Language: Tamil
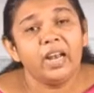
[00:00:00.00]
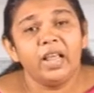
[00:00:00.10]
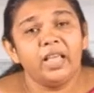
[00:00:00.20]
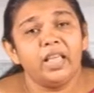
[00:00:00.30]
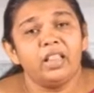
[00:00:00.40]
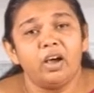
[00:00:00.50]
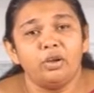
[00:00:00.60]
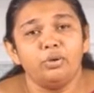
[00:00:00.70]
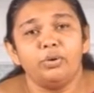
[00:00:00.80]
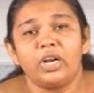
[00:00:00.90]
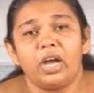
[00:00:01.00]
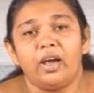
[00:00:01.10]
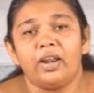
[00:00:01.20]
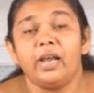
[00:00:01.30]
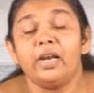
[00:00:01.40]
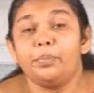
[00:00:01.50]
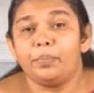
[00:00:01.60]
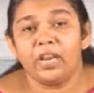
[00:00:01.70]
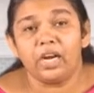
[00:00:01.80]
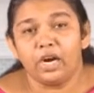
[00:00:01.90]
இல்லை ஏதாவது ஒரு காரியங்கள்
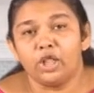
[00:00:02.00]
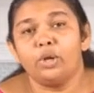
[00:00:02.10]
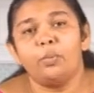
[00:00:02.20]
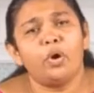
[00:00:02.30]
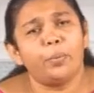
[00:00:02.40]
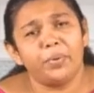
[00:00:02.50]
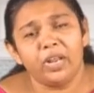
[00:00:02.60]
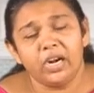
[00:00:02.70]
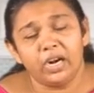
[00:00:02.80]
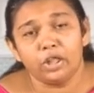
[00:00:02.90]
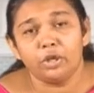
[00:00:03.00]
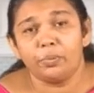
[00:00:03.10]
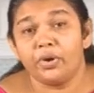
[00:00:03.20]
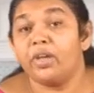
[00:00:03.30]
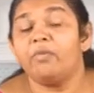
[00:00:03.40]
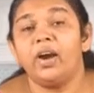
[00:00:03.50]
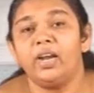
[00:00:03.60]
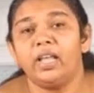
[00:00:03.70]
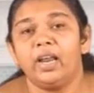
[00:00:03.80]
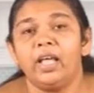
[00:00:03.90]
இப்படி நடந்துருமோ அப்படி நடந்துருமோ என்
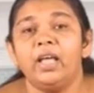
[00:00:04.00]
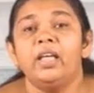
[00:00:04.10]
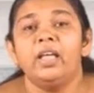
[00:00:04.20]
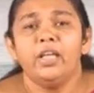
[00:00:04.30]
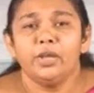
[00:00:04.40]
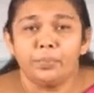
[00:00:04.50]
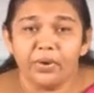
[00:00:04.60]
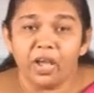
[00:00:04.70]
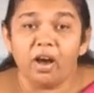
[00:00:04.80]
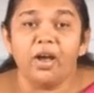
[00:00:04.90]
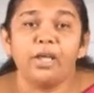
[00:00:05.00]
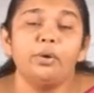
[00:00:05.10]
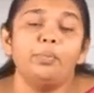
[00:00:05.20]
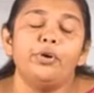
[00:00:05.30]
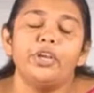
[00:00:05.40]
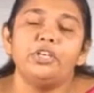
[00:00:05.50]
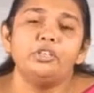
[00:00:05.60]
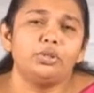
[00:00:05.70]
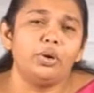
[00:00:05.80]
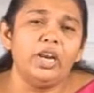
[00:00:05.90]
வாழ்க்கையில் இப்படி ஆயிருமோ
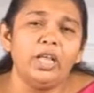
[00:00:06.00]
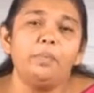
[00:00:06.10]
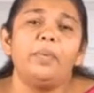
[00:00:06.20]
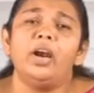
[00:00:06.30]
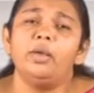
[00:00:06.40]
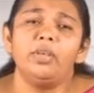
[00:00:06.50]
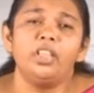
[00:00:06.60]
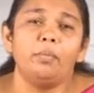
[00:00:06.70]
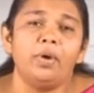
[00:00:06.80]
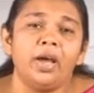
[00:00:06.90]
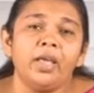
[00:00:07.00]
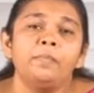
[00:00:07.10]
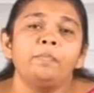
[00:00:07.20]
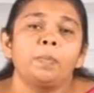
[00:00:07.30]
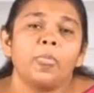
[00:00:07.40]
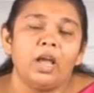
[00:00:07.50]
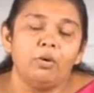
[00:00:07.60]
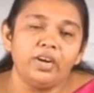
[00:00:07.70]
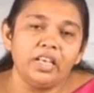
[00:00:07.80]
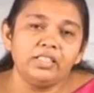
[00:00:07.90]
என்று சொல்லி பலவிதமாய்
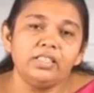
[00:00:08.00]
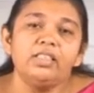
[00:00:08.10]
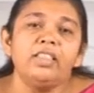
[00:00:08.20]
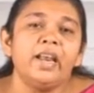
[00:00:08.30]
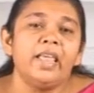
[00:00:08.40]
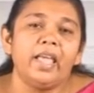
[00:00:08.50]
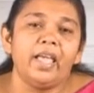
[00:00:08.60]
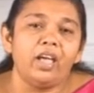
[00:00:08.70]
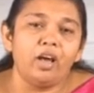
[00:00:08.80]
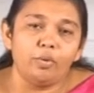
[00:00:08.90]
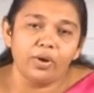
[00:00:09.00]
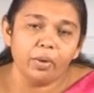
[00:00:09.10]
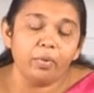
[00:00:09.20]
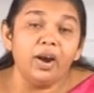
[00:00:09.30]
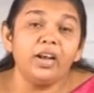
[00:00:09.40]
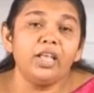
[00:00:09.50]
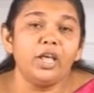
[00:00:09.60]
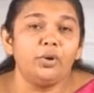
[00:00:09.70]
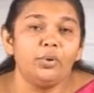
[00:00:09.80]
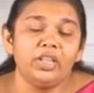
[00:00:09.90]
அவருடைய சிந்தனையே அவருடைய
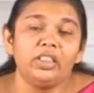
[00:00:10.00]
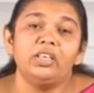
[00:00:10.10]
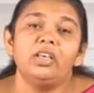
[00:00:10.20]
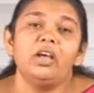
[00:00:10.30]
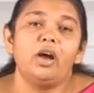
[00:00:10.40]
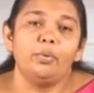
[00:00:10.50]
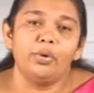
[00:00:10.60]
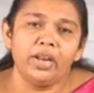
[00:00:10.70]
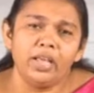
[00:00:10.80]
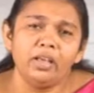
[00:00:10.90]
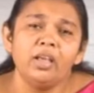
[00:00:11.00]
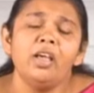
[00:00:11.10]
வாழ்க்கையை குறித்து அவருடைய